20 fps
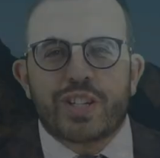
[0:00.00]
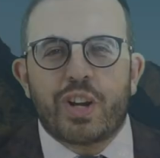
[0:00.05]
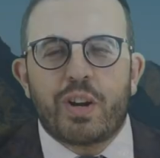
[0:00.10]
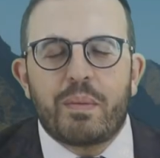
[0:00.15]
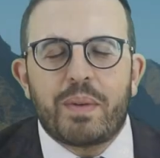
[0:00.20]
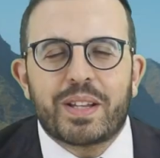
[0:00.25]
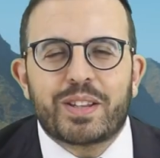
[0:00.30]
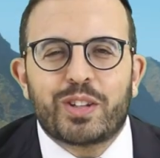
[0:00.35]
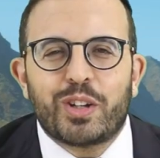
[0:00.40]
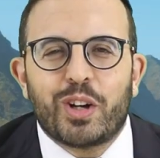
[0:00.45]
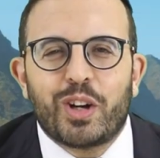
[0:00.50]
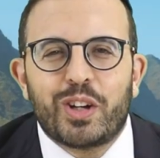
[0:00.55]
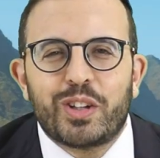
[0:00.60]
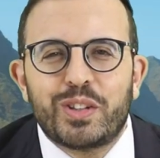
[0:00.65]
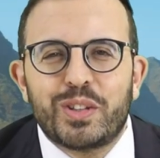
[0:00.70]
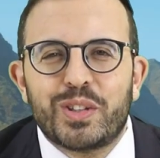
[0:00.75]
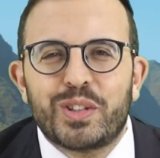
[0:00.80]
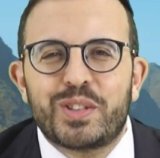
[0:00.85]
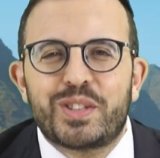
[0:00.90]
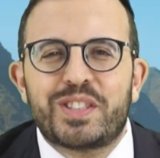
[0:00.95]
Shalom a
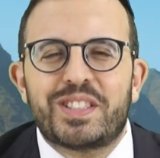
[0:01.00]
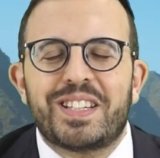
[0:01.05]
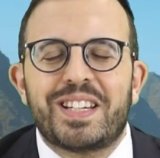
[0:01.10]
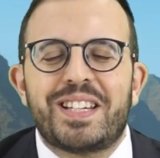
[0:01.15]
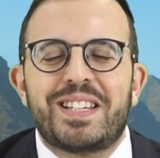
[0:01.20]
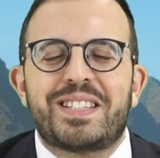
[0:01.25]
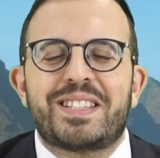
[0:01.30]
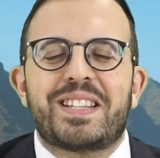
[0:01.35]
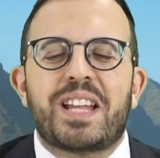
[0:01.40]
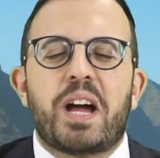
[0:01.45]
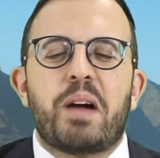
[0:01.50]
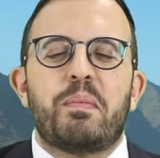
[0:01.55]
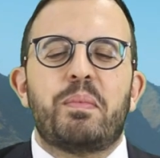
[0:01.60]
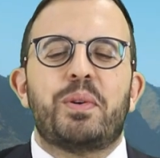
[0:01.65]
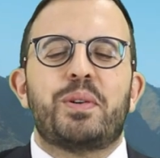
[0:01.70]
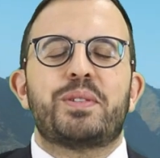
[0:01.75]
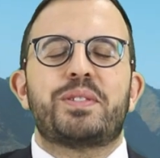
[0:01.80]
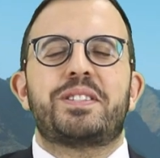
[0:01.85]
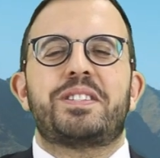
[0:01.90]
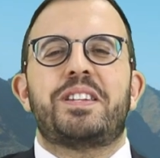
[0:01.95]
todos,
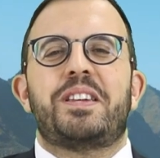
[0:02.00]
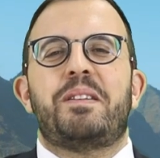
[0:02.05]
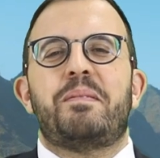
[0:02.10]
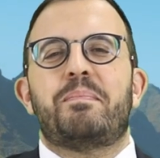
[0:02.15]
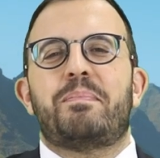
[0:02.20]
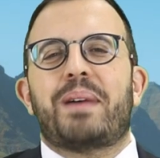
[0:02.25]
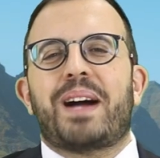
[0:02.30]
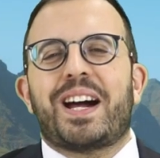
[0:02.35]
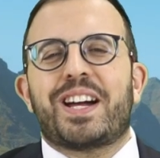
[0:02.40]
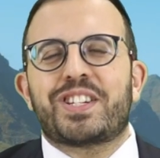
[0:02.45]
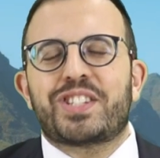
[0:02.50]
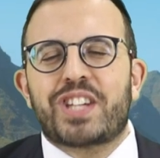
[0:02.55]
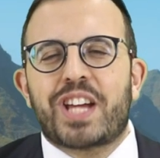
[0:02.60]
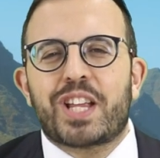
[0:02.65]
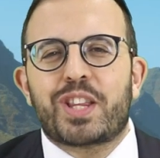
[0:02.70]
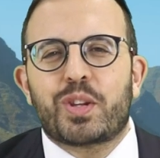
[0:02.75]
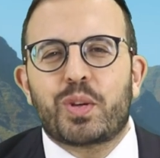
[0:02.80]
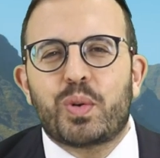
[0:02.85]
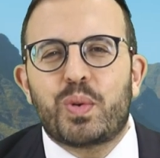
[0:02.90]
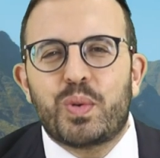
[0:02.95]
estamos em
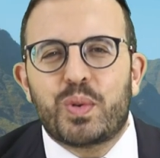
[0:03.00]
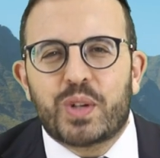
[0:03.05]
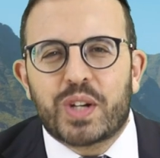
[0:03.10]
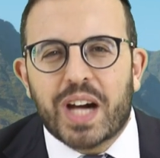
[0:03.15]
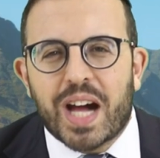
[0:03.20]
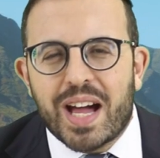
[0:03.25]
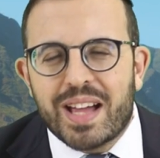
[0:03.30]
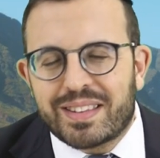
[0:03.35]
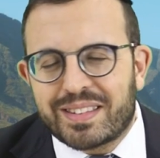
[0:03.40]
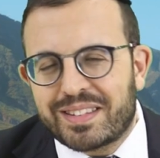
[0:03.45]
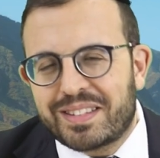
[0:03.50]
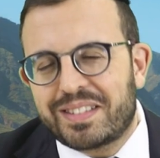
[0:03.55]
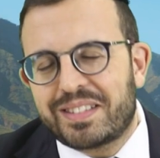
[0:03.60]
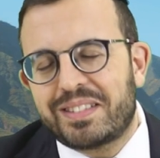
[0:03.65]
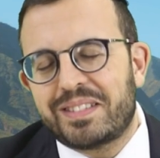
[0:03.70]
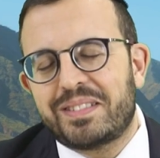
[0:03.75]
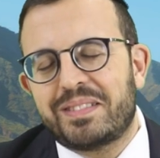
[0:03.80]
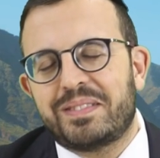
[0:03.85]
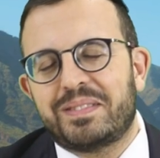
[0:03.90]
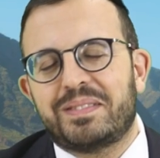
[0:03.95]
Parashat
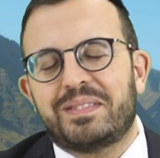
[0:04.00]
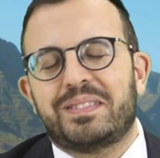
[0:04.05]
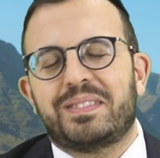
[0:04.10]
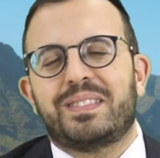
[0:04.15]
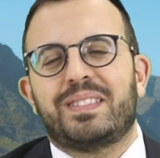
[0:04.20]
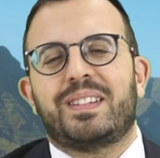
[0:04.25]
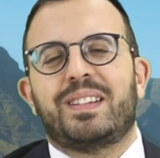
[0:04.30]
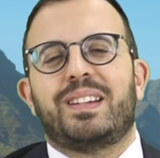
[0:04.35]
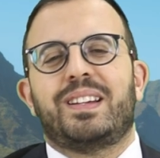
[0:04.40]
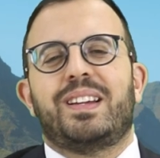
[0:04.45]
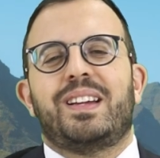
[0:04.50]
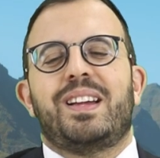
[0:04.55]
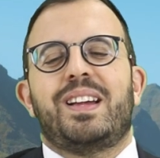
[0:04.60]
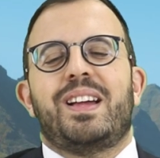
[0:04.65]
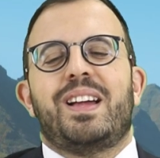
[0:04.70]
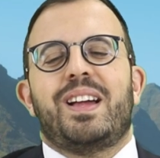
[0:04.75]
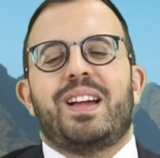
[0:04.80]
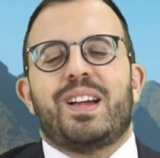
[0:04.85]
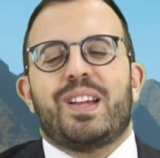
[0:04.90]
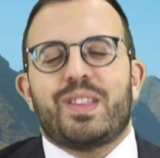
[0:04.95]
chukat
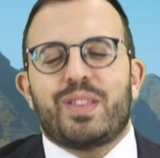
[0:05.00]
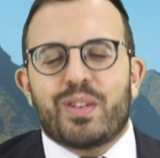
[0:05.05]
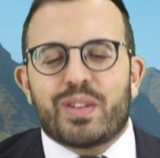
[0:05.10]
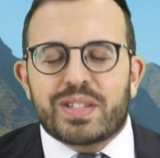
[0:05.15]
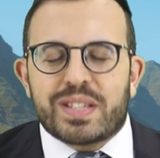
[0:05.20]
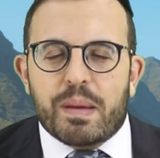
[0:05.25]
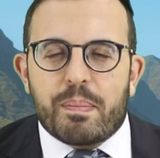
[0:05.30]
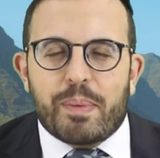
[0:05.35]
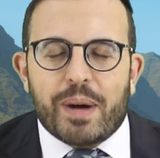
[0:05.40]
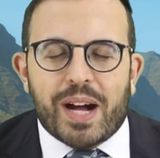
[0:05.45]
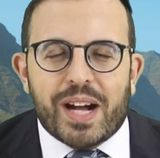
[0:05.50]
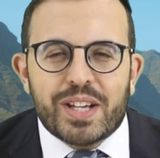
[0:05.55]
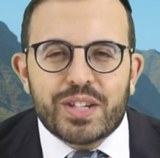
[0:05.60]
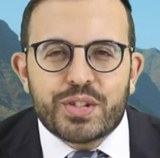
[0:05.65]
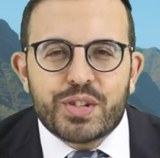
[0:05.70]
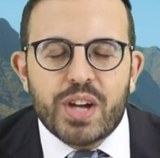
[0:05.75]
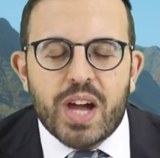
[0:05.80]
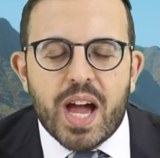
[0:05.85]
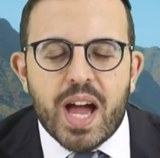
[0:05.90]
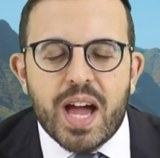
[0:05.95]
Nossa
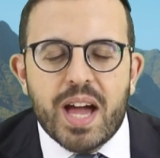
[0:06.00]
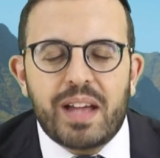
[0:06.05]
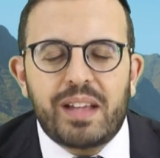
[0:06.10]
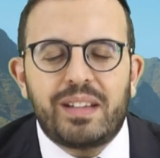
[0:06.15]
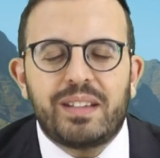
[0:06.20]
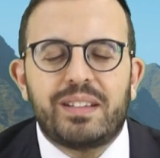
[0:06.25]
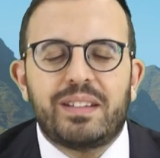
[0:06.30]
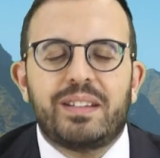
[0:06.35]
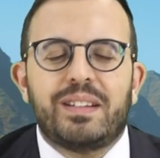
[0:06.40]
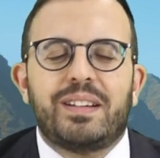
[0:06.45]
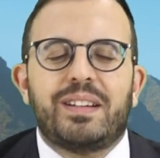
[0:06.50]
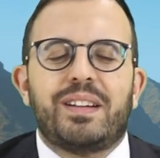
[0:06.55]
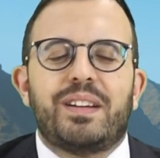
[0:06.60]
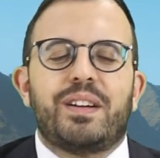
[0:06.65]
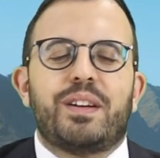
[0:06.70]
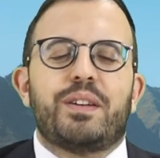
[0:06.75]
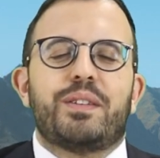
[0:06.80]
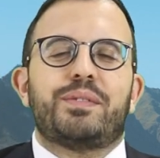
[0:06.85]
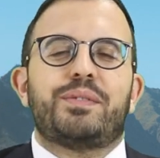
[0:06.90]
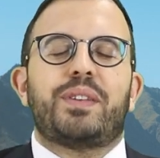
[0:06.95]
Parashá
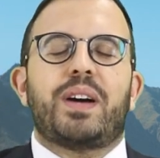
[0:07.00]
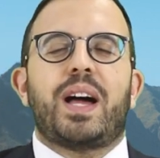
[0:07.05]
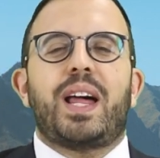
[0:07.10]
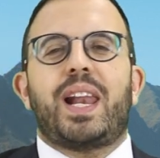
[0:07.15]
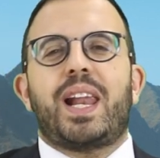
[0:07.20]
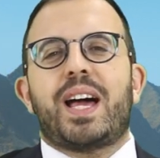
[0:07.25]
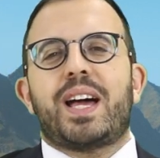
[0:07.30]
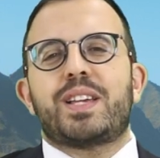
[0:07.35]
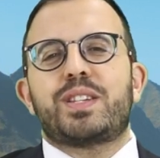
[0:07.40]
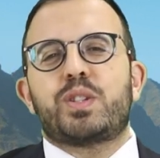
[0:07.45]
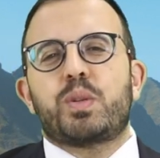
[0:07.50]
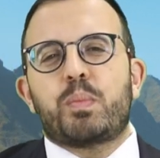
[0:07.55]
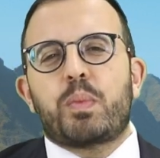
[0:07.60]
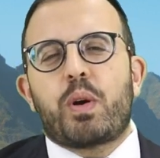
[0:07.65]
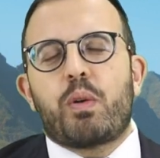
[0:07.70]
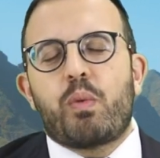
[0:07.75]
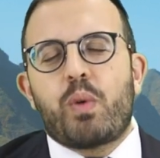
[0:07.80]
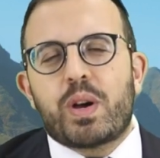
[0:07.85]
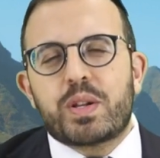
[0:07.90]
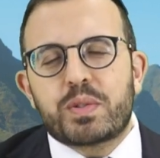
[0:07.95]
fala
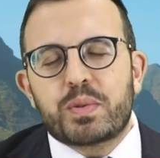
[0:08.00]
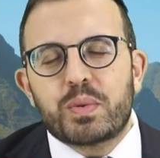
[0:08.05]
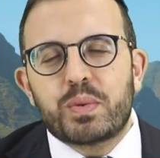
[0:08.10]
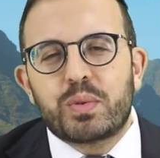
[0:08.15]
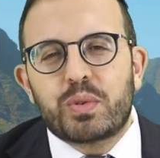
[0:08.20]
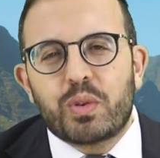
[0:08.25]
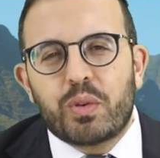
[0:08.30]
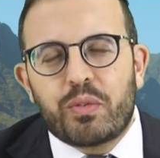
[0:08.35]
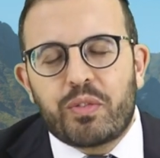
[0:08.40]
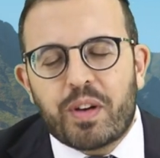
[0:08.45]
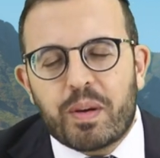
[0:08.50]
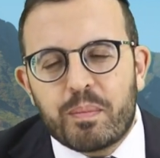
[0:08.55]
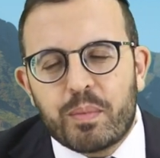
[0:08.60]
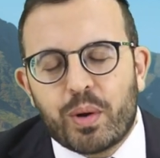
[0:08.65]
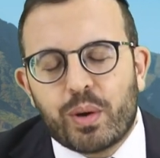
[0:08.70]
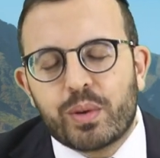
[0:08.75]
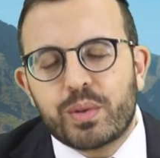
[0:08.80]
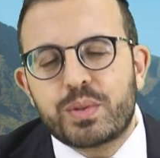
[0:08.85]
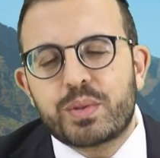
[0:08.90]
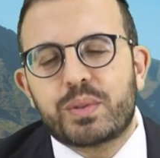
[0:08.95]
sobre o assunto
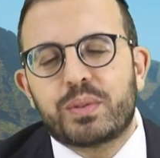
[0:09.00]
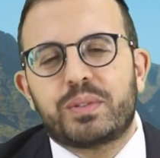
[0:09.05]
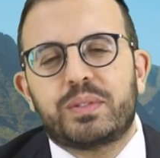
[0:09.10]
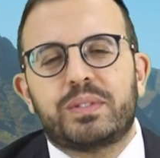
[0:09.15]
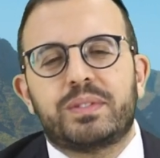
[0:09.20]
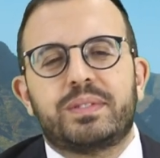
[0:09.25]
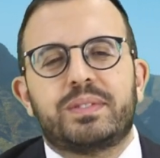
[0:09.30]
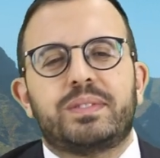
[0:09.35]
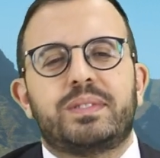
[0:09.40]
famoso,